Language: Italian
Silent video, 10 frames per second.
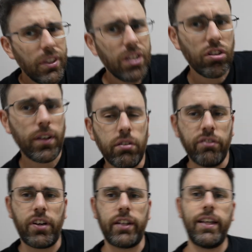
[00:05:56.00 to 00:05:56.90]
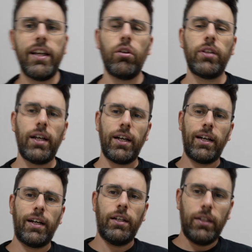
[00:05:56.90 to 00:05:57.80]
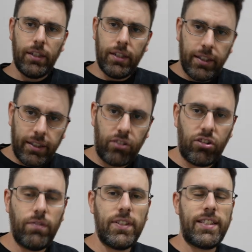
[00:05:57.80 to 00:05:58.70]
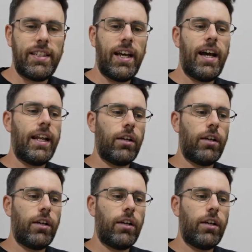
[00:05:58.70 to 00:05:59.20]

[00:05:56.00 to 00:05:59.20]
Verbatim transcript: se avete un fratello da, da seviziare,